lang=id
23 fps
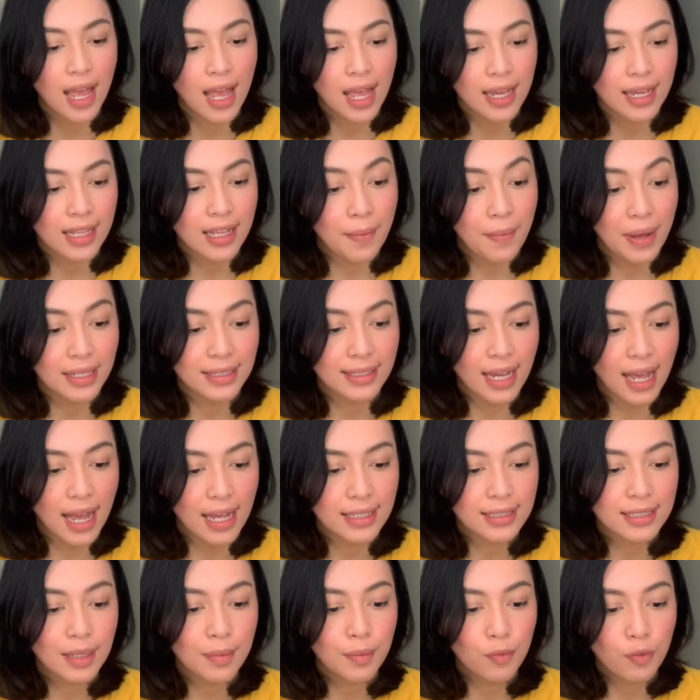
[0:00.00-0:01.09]
Kita
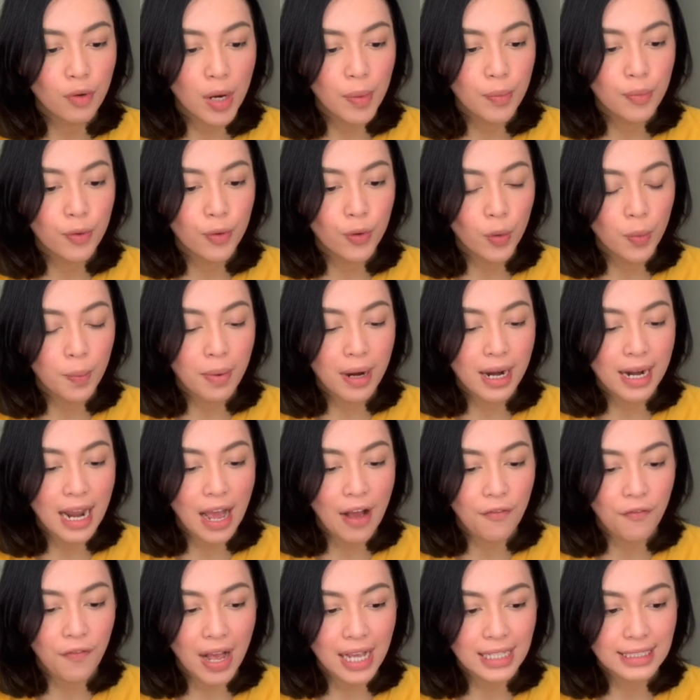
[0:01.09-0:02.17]
baca, semua burung
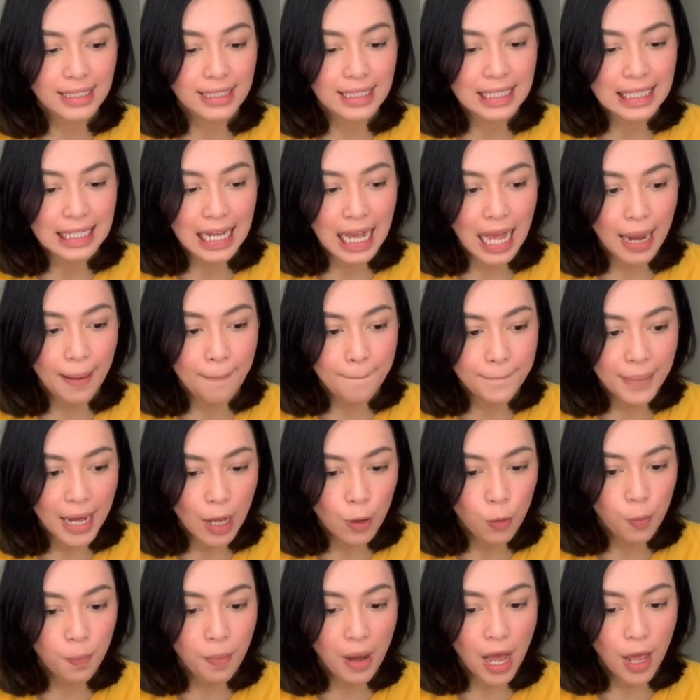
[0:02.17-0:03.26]
bernafas dengan
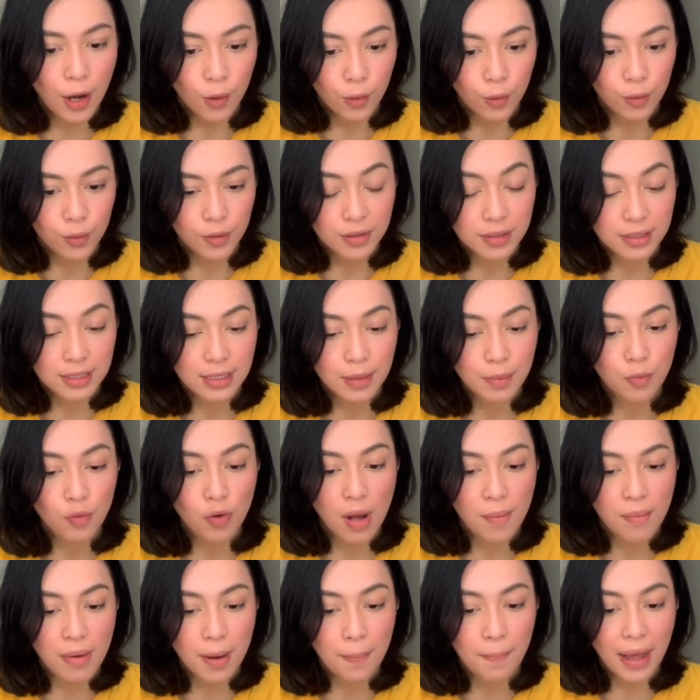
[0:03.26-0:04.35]
paru-paru.
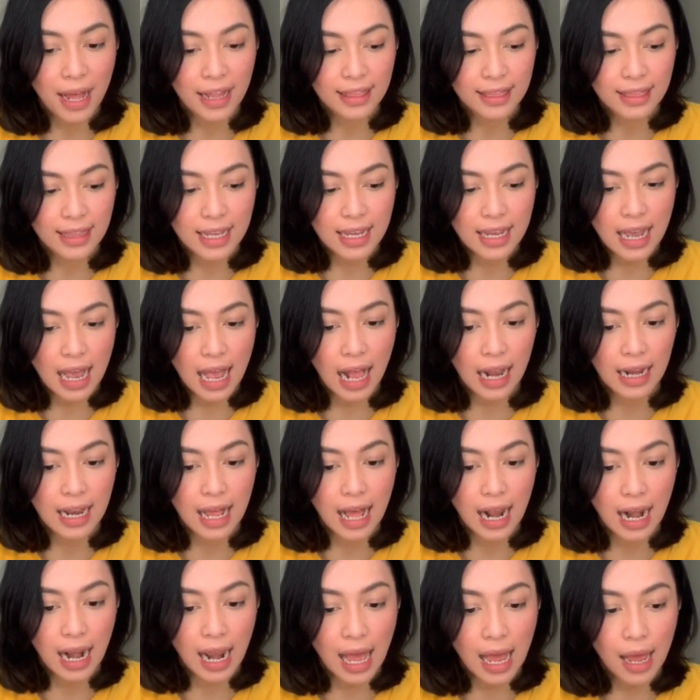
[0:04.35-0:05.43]
Semua merpati
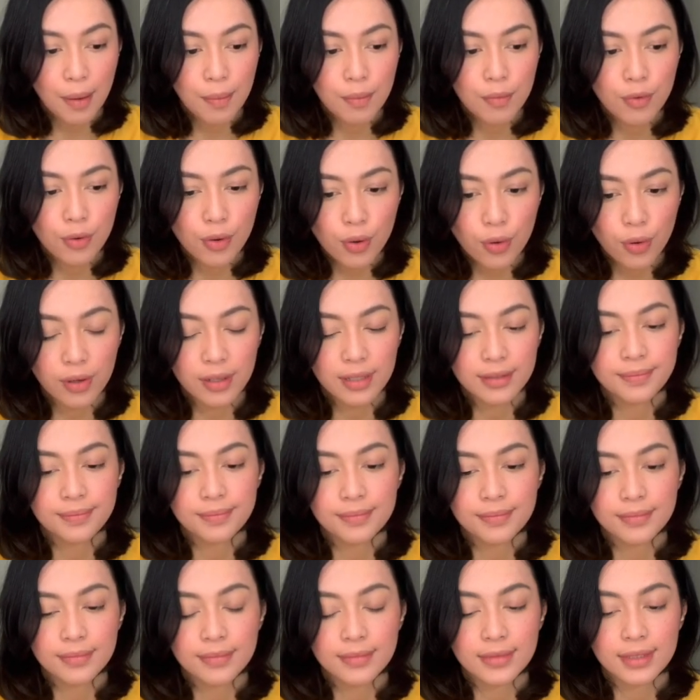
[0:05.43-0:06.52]
adalah burung
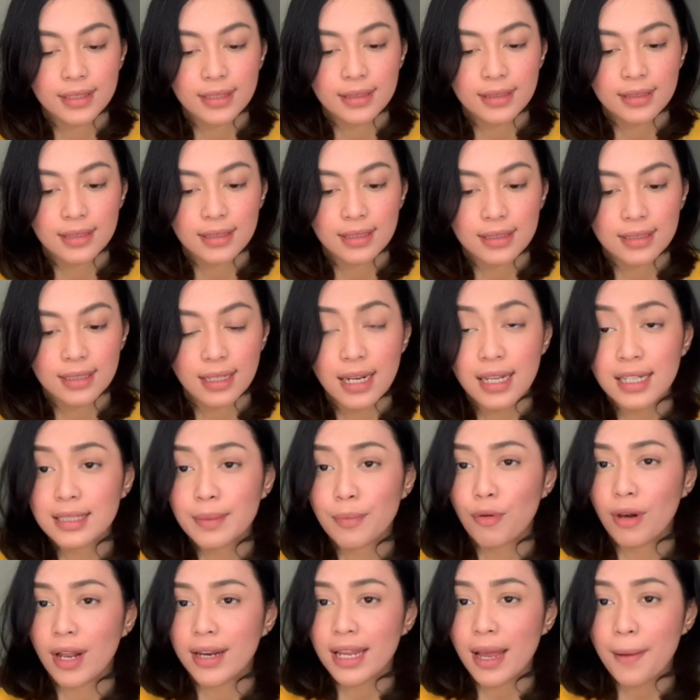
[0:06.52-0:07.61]
jadi kesimpulannya